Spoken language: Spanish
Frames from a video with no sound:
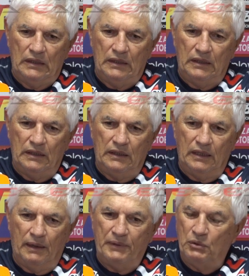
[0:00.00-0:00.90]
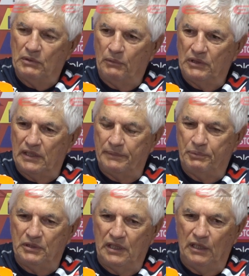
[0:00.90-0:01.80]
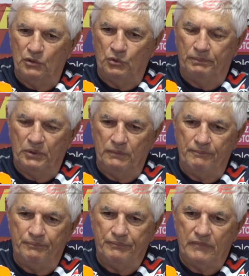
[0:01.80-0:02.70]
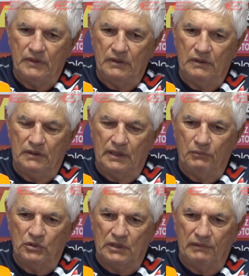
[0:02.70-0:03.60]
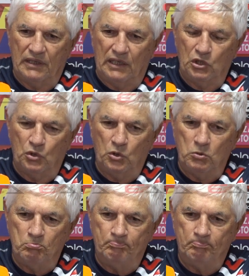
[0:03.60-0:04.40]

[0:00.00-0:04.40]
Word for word: Eh, ha habido una buena respuesta del grupo. Estamos trabajando